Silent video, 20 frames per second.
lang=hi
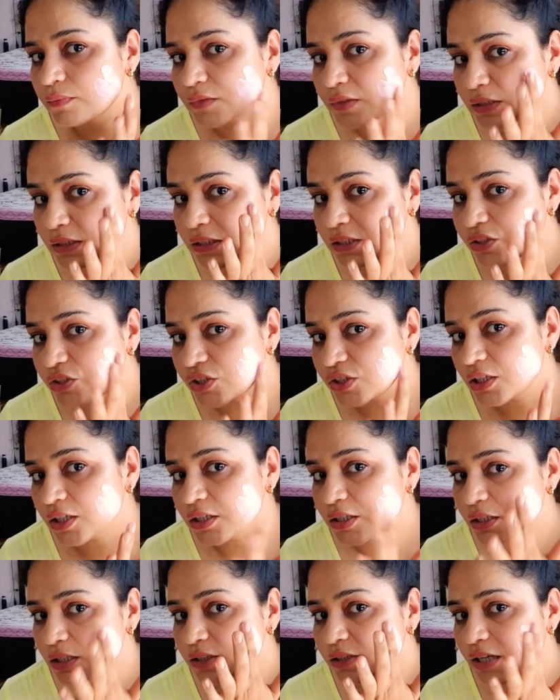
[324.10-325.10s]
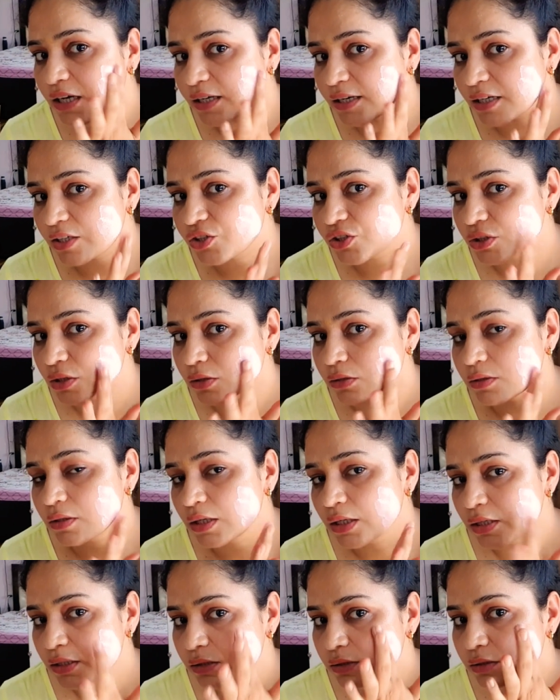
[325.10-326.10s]
नीचे की डायरेक्शन
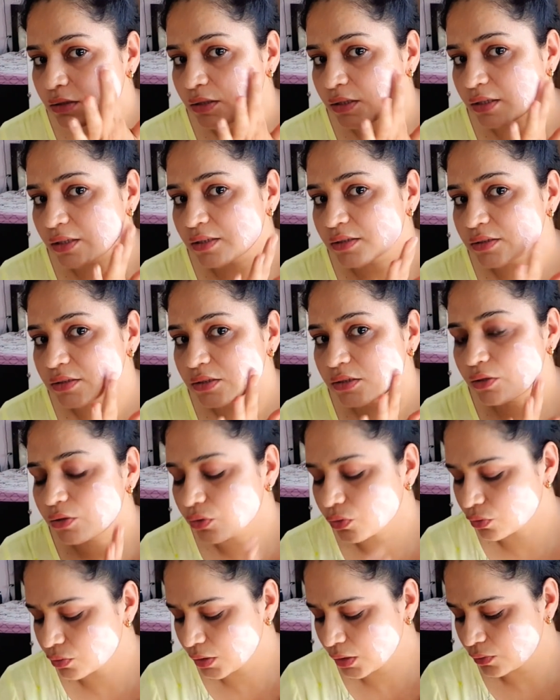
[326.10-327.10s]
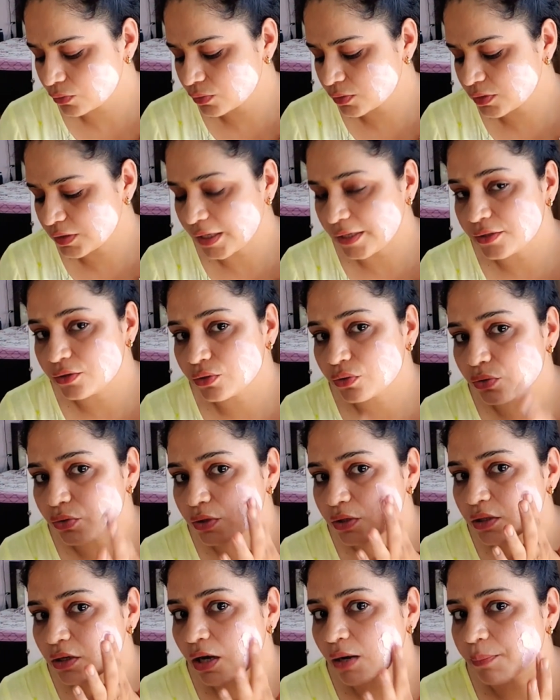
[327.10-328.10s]
हेयर्स की ग्रोथ है उस साइड को
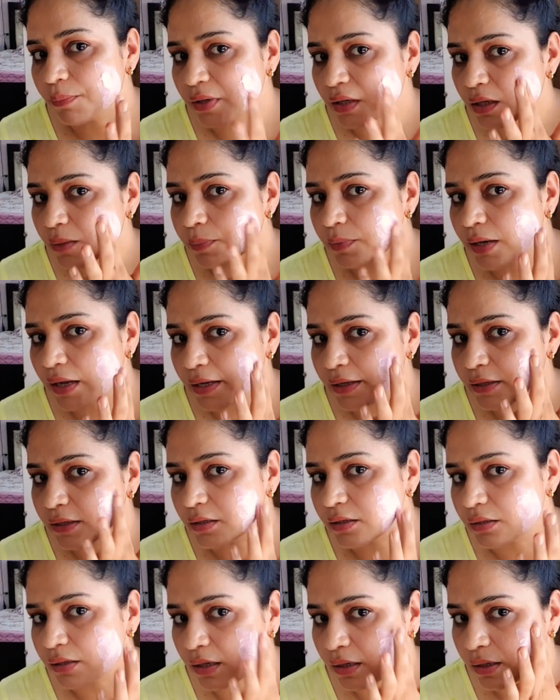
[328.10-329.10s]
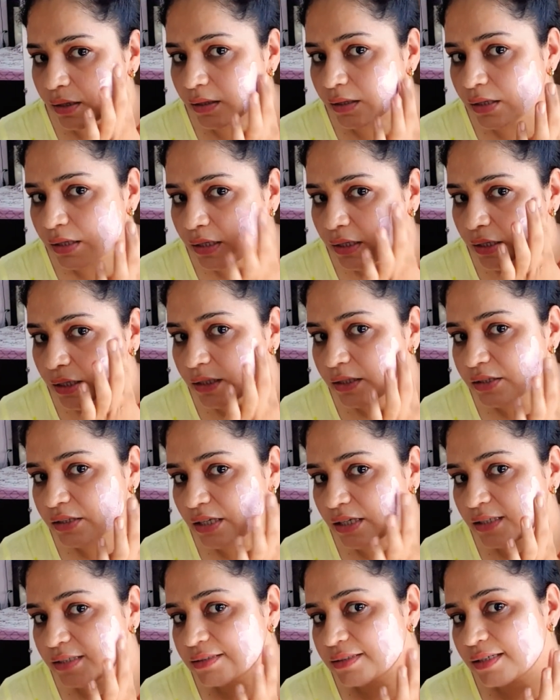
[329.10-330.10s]
ही आपने अप्लाई करना है
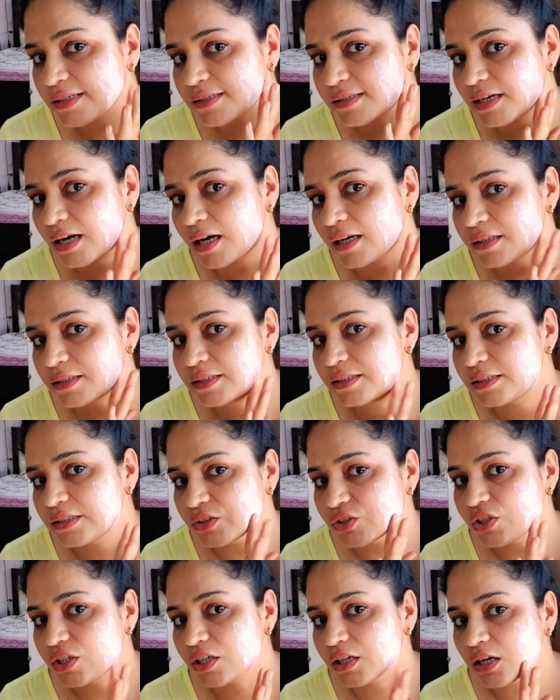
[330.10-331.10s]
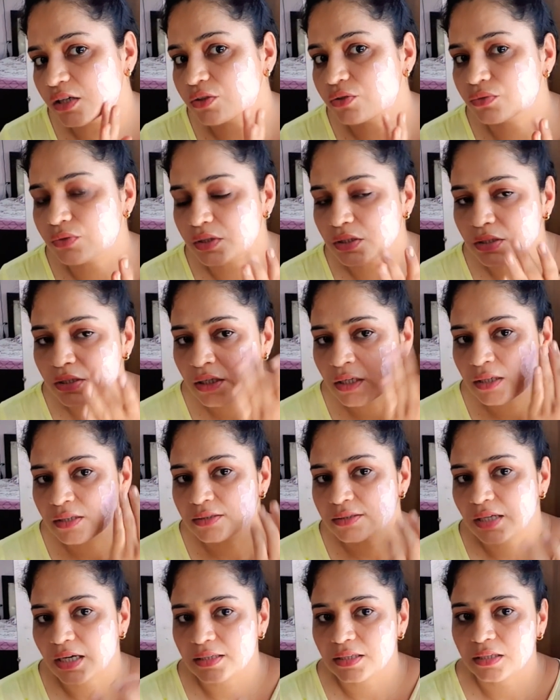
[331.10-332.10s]
यहीं से स्टार्ट कीजिएगा क्योंकि
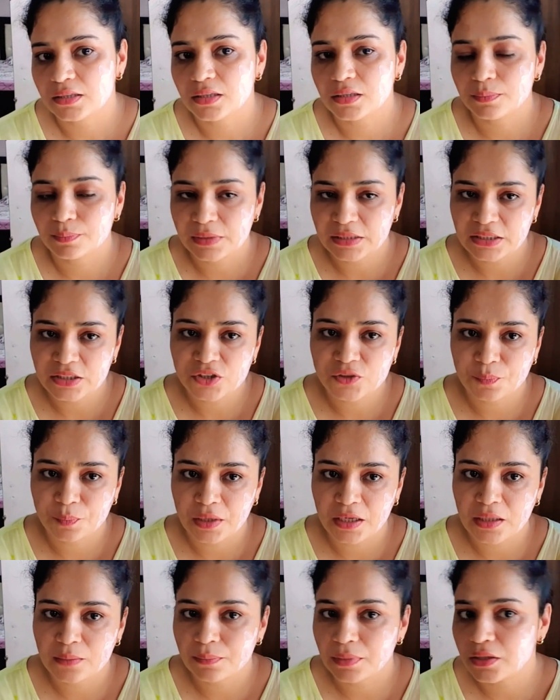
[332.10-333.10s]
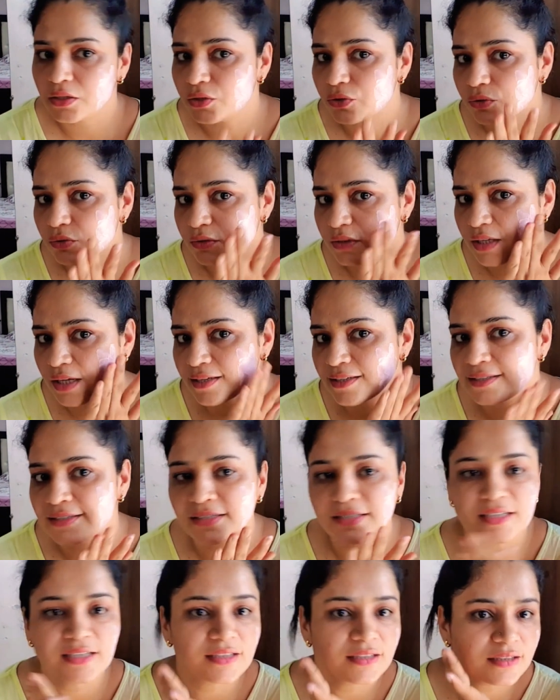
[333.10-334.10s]
ज़्यादातर ब्लीच मेन बनी होती है इन
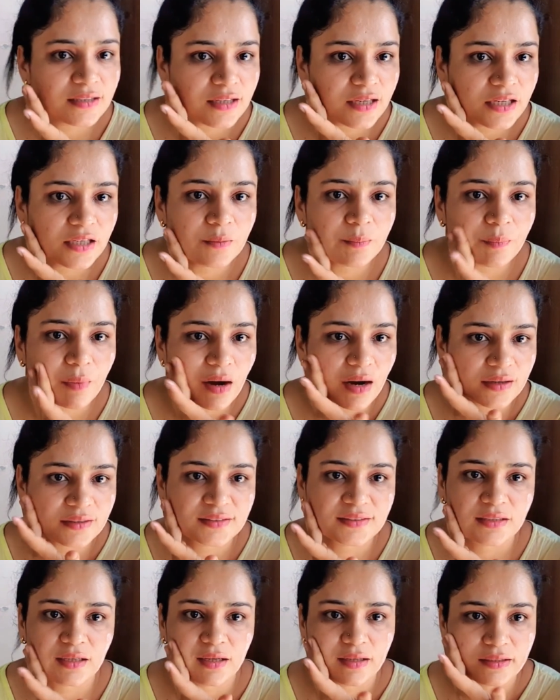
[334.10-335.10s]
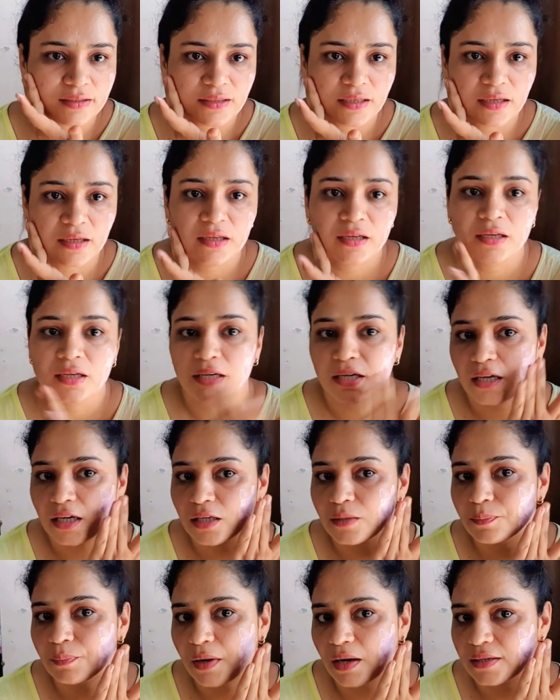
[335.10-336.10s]
इन इन पार्ट्स के लिए
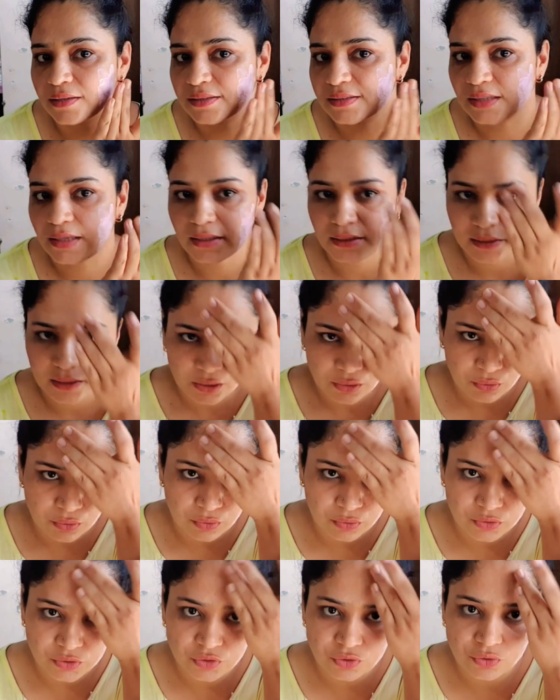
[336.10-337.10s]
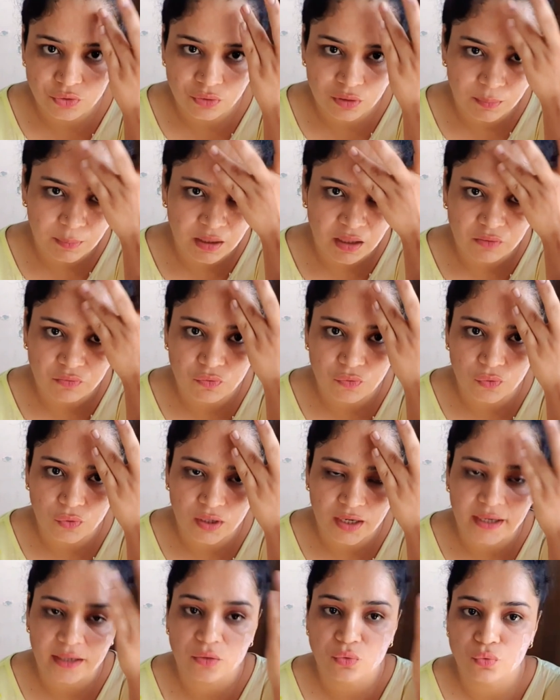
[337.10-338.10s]
इन पार्ट्स के लिए और जो हमारा फोर
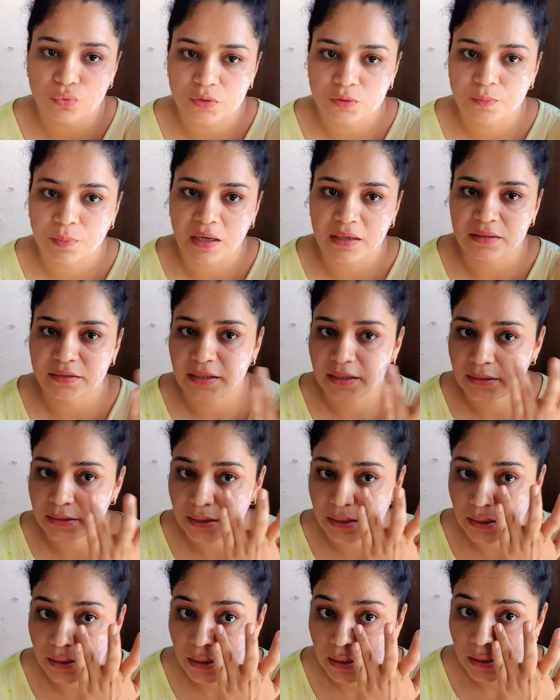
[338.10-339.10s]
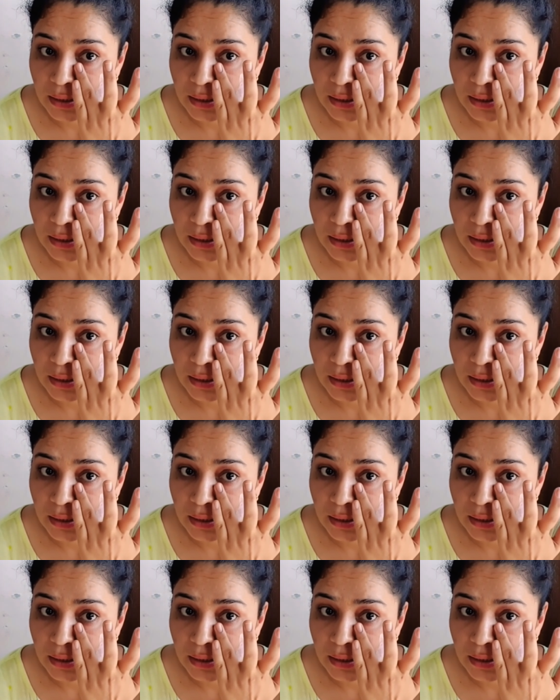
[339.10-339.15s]
हेड उस पार्ट के लिए